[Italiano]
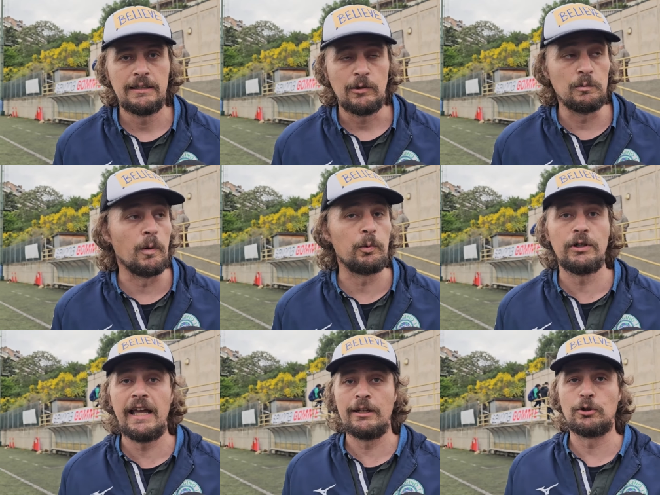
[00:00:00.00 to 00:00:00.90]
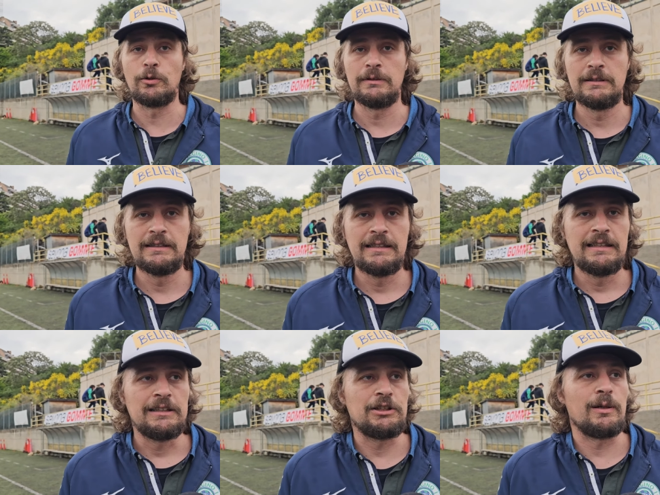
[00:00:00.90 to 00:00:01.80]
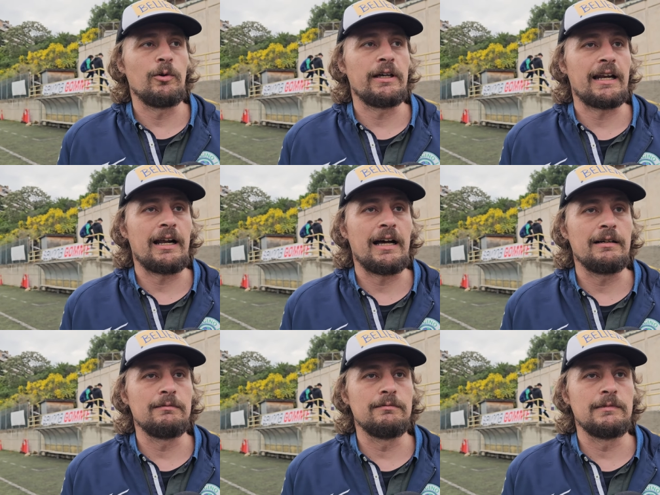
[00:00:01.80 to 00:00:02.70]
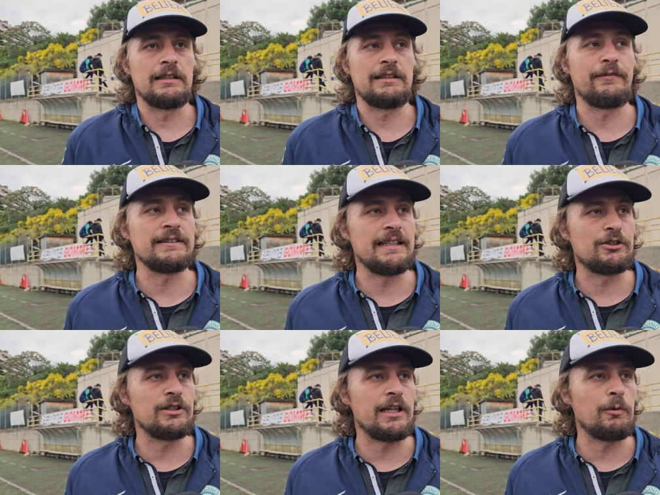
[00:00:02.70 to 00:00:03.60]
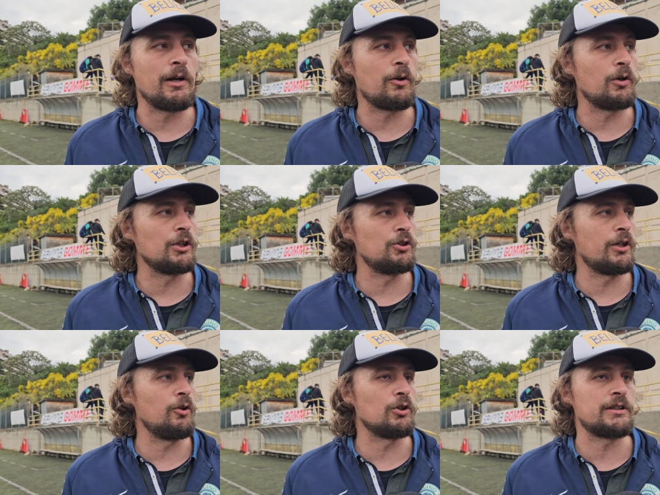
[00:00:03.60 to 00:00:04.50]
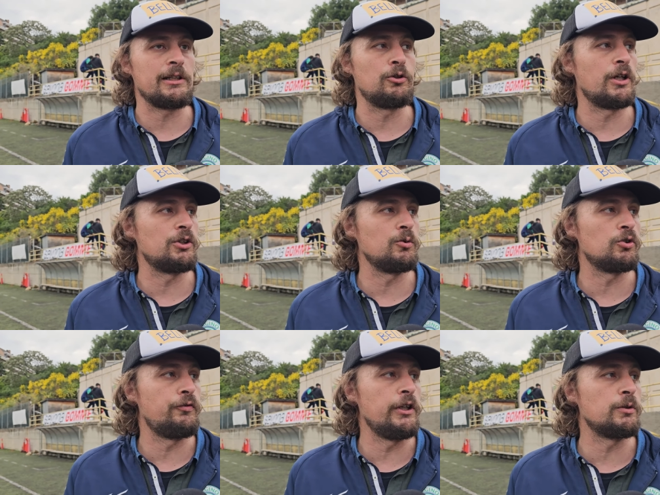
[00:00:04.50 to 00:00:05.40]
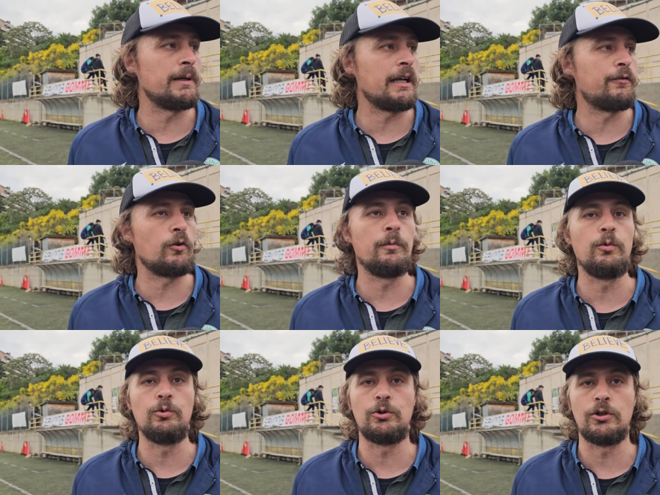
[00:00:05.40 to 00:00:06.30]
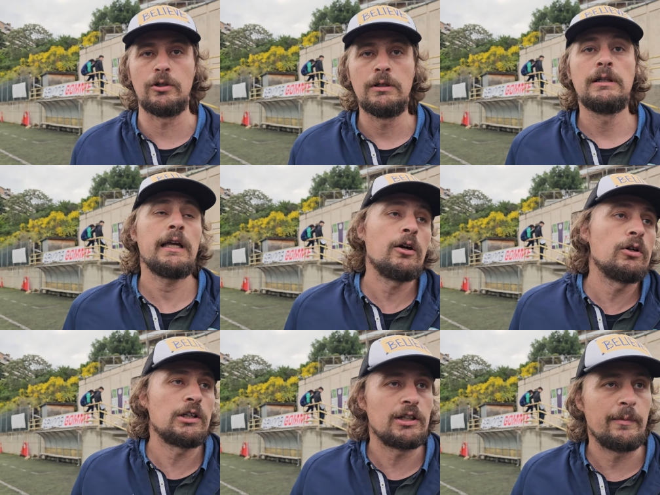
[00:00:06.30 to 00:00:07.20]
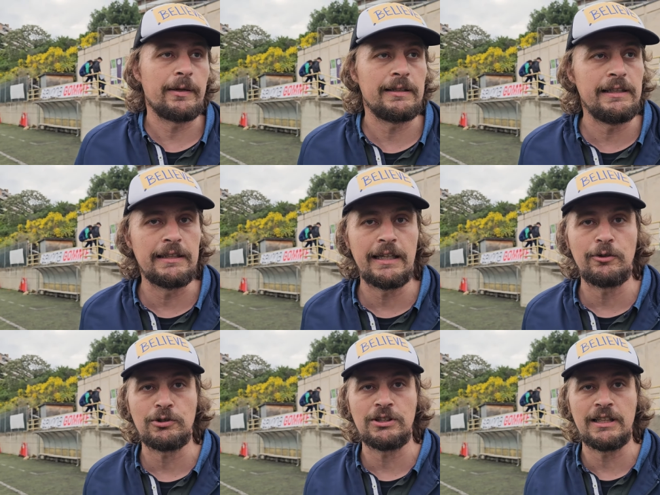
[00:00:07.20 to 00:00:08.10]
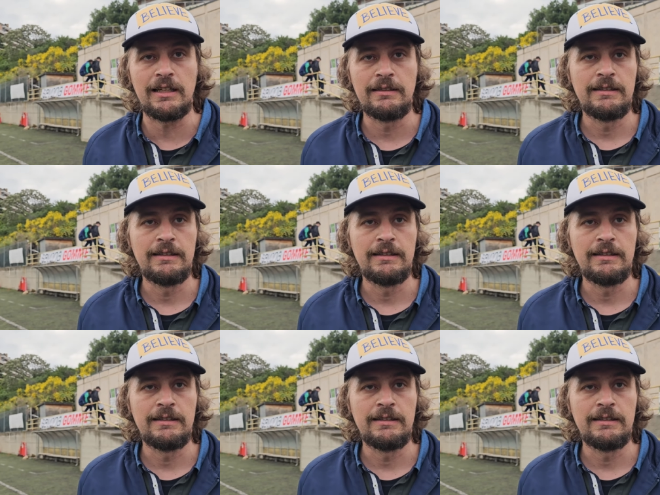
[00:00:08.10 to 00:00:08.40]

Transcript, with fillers: un po più dentro. Diciamo che era la sta fase nazionale qua era un'occasione nostra di toglierci uno sfizio, magari fare un punto, che ancora c'è una partita, eh, non si sa.